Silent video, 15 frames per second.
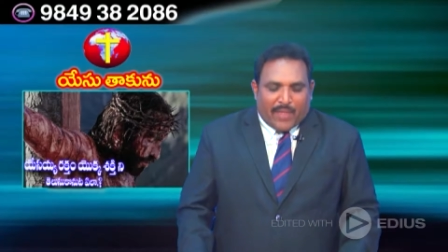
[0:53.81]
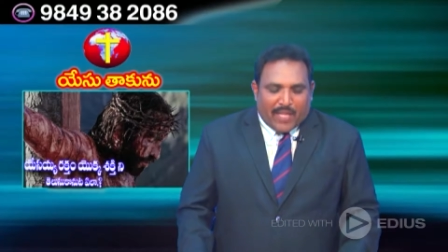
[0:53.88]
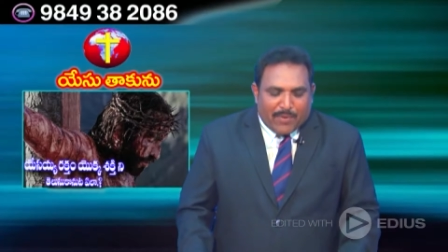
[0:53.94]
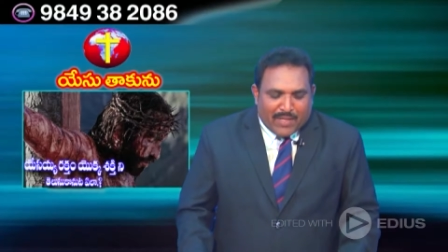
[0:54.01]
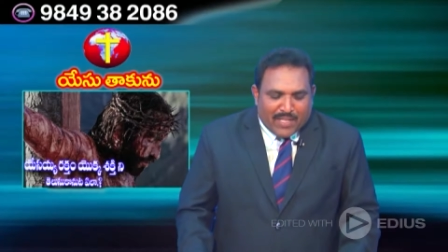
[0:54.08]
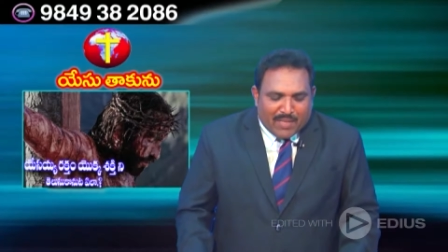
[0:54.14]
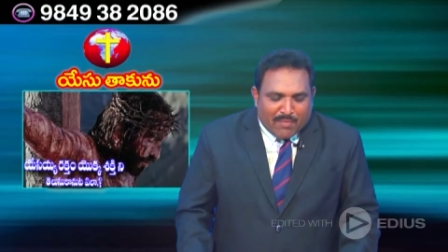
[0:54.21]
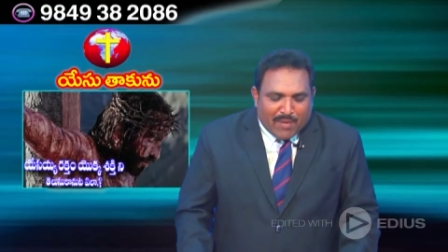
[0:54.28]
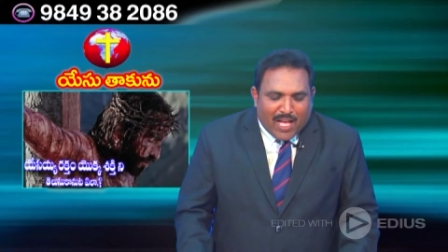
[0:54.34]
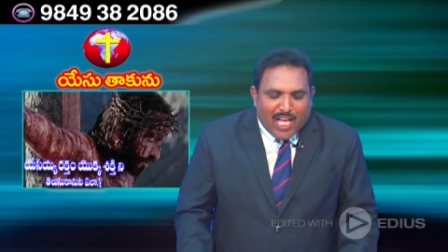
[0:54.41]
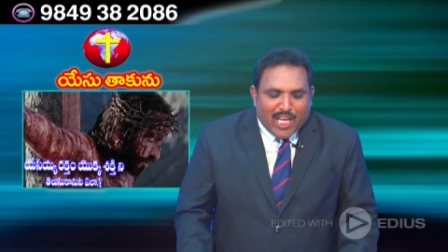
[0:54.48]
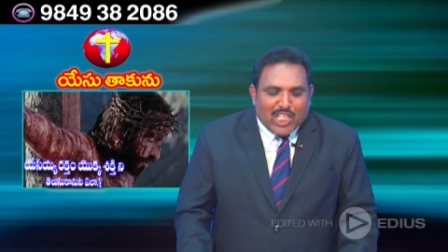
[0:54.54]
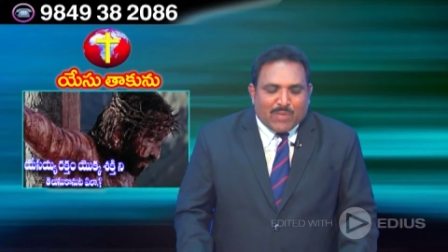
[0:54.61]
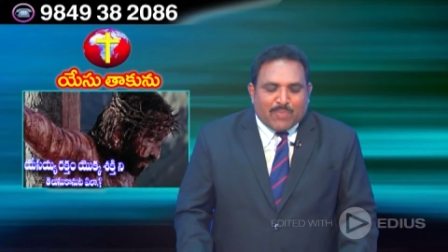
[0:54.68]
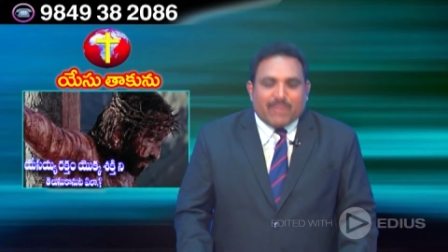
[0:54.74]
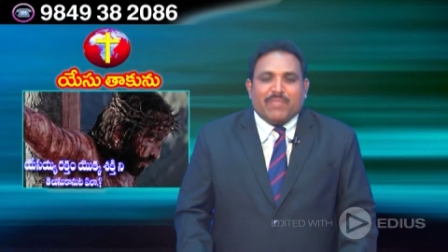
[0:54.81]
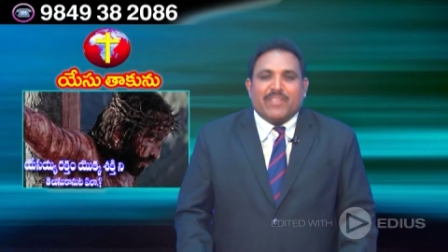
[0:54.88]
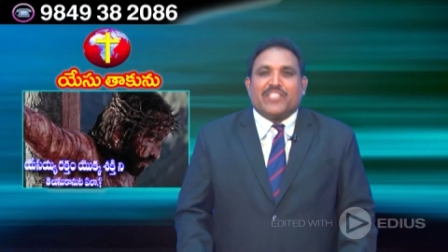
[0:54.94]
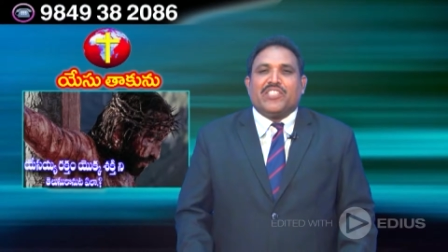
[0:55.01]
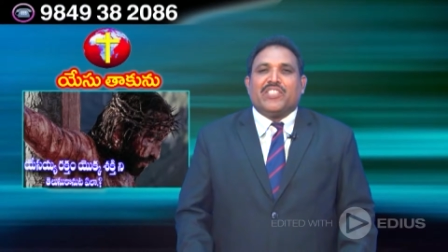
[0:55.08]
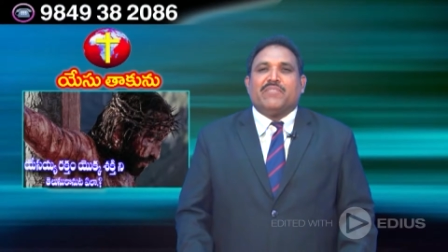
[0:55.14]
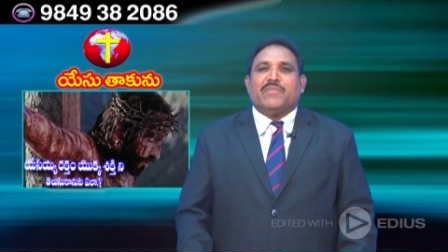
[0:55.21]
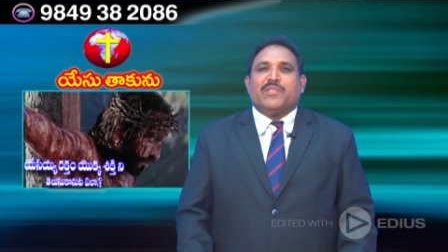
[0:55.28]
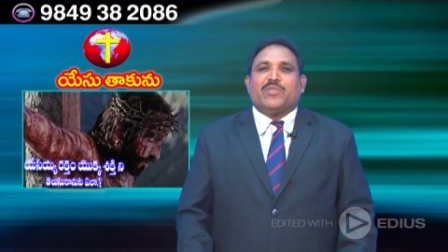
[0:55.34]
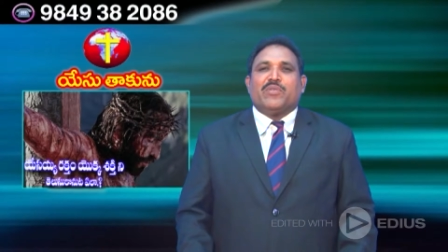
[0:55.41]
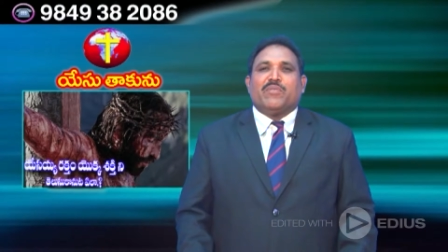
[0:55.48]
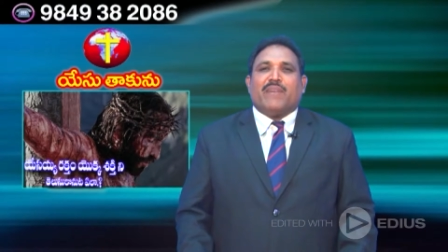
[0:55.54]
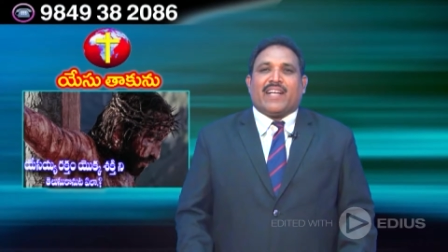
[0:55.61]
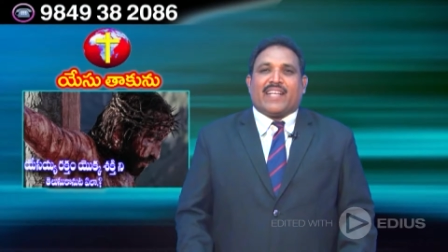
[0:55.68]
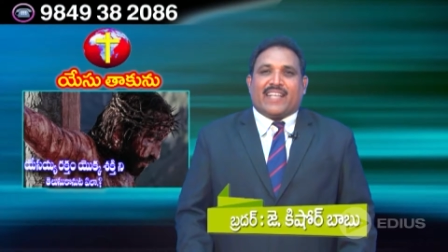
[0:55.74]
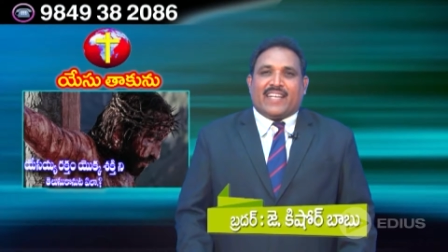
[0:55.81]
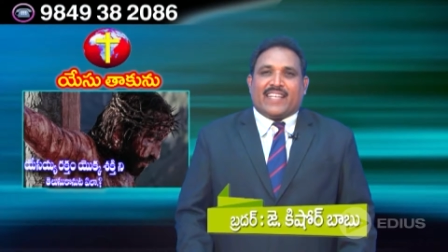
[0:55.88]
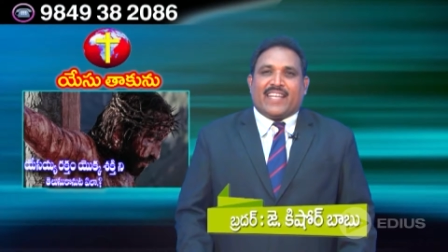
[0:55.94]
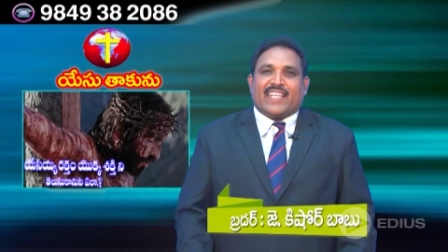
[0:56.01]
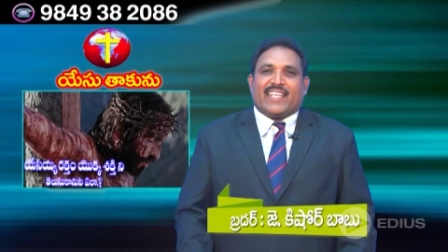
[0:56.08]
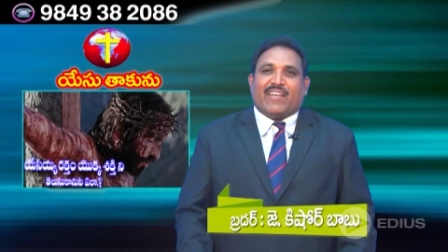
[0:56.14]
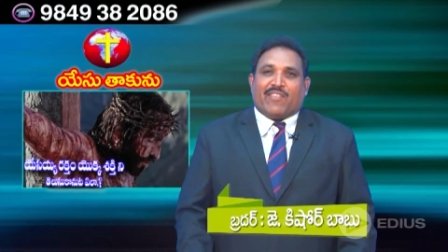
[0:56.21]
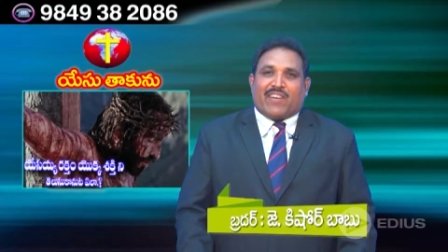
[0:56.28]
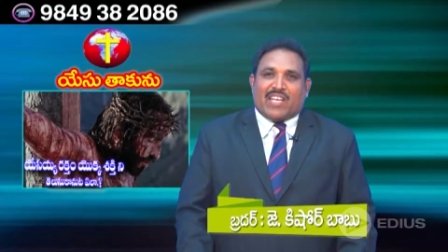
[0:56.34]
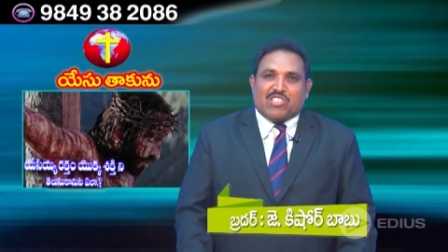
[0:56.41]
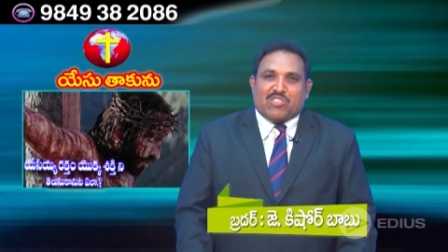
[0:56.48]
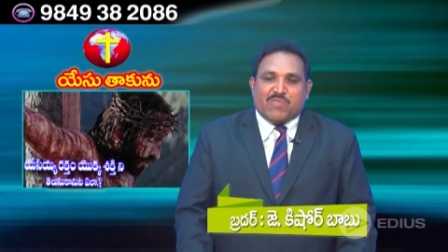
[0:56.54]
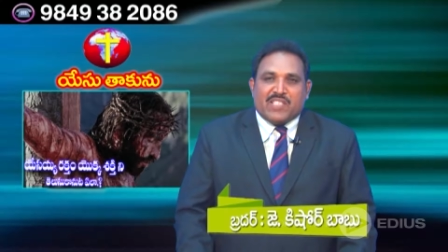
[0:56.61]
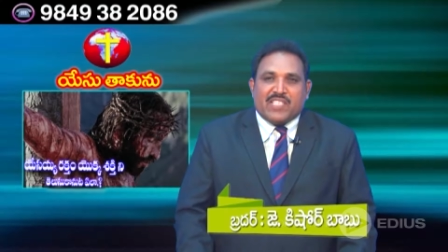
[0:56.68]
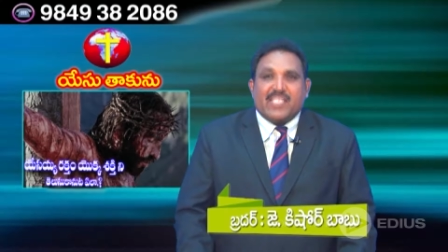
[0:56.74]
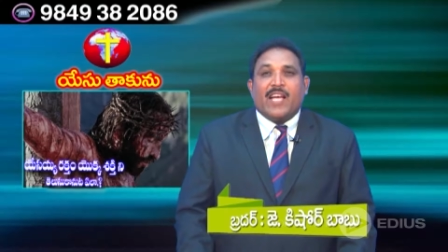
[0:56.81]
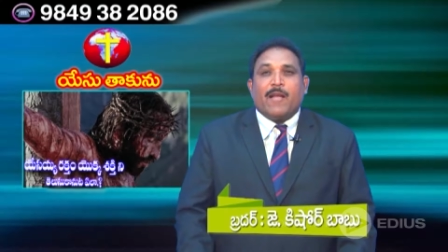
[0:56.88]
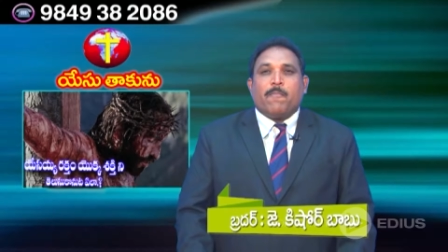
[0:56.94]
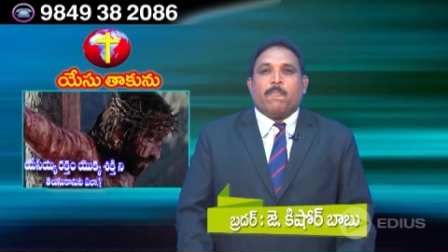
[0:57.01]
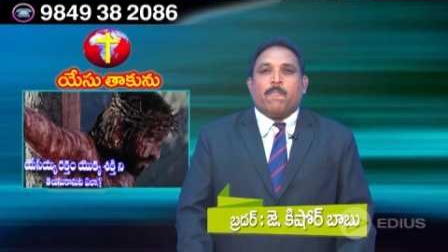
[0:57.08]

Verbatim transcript: దేవుని మహాకృపను బట్టి మీతో మాట్లాడటానికి అవకాశం ఇచ్చిన